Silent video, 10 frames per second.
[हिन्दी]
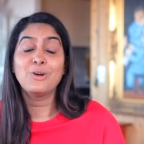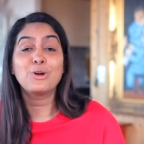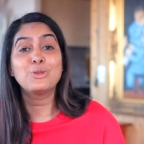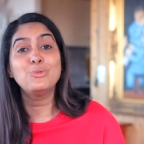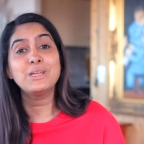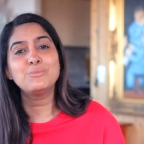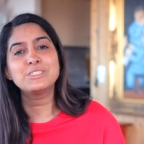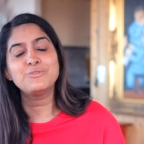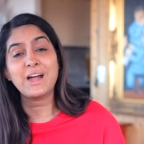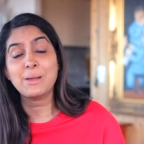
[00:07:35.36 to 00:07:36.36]
और क्योंकि
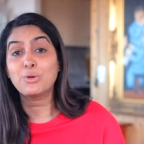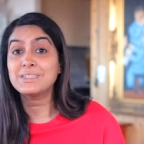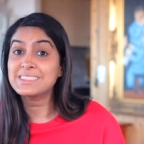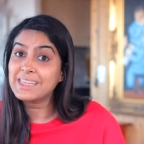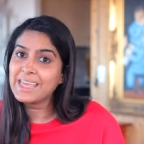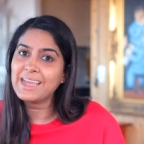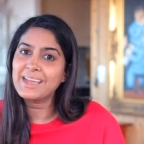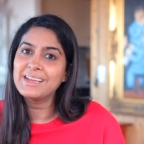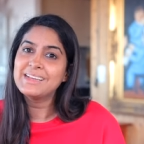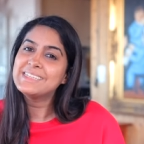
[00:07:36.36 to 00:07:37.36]
मुझे फाइब्रॉइड्स थे
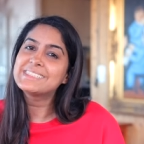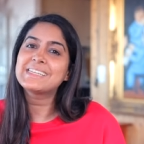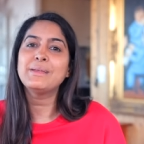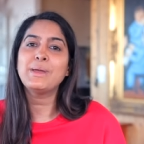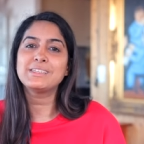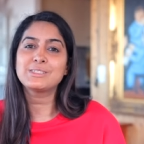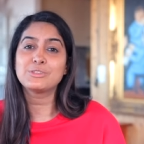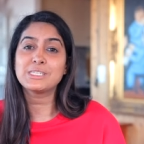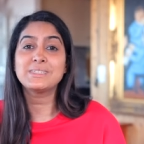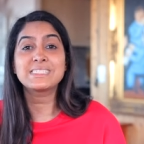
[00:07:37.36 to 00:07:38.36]
इसके लिए मैंने
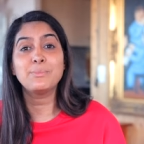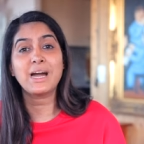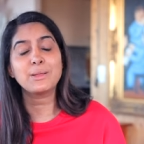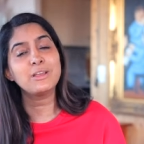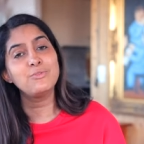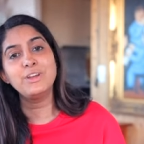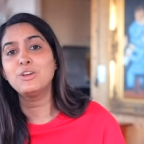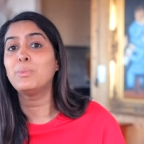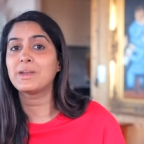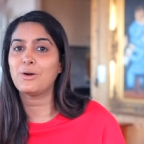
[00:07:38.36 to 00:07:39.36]
सोचा मैं इसके बारे में एक
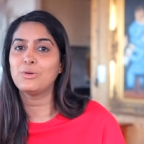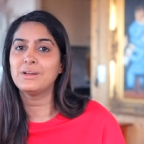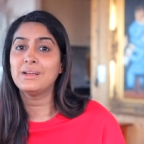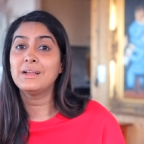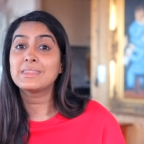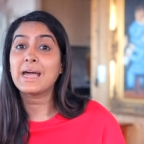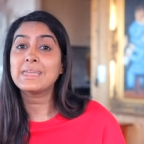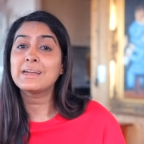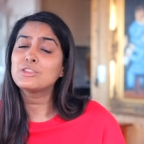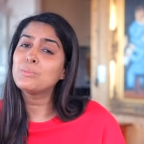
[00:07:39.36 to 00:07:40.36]
वीडियो बनाऊं
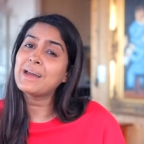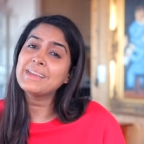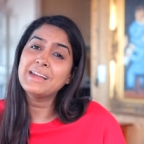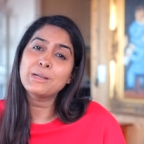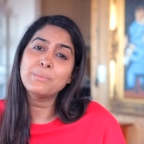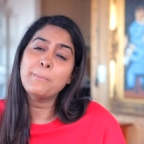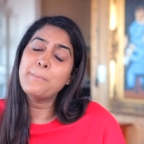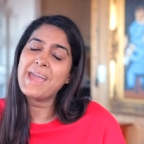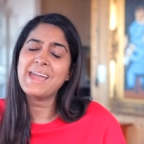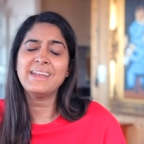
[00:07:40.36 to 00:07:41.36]
ताकि अगर तुम्हारे घर में
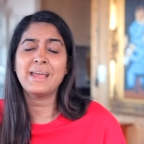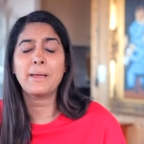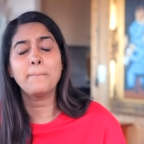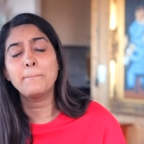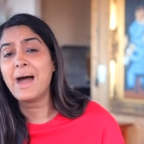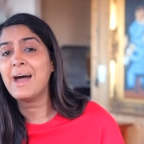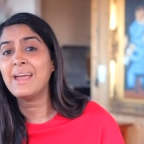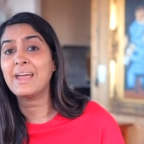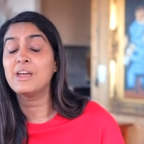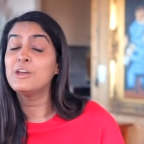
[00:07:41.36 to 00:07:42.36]
बहन है माँ
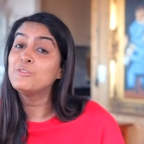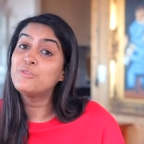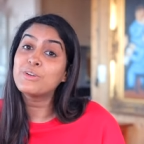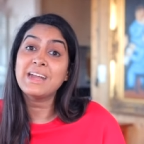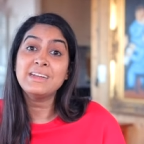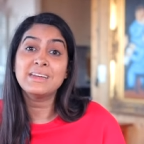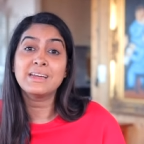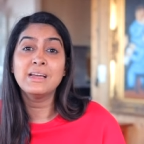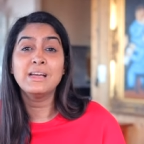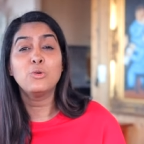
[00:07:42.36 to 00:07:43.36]
है फ्रेंड है
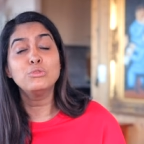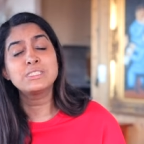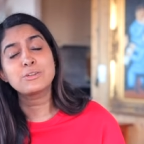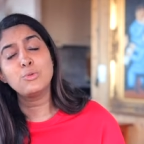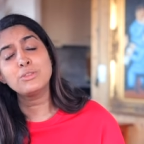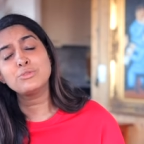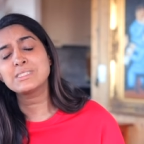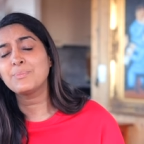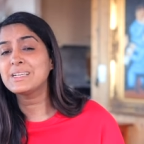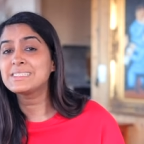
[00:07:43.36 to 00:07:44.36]
हु इज गोइंग थ्रू
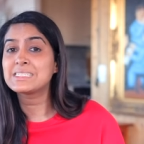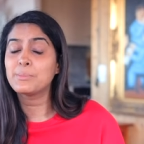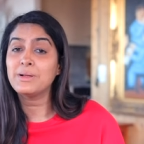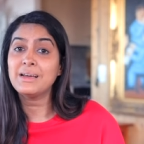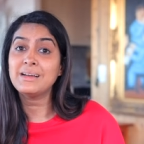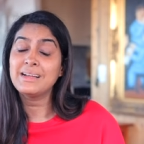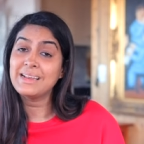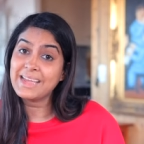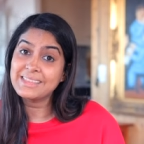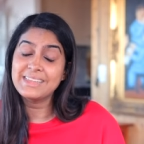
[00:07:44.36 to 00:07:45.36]
समथिंग सिमिलर
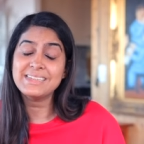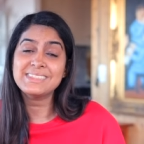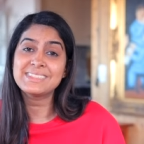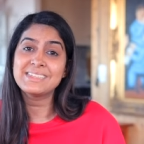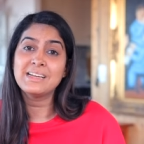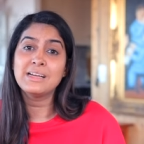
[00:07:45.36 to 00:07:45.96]
लाइक दिस